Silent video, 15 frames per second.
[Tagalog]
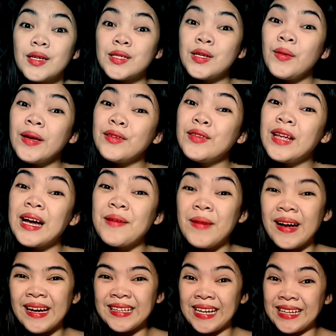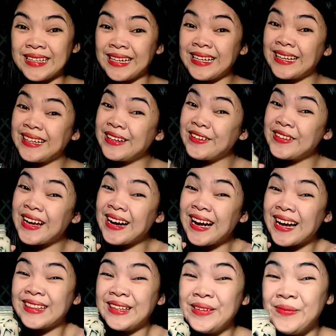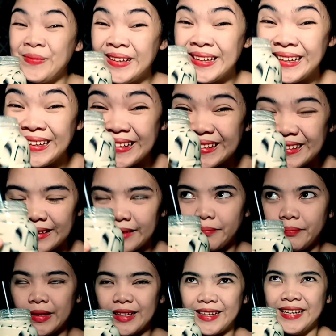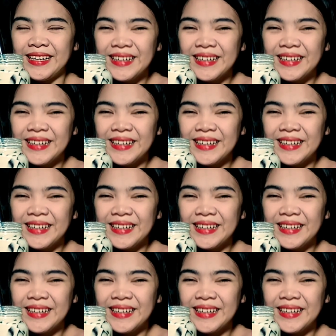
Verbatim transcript: So, ito na nga mga kajajayari ko na ating milk. Milk.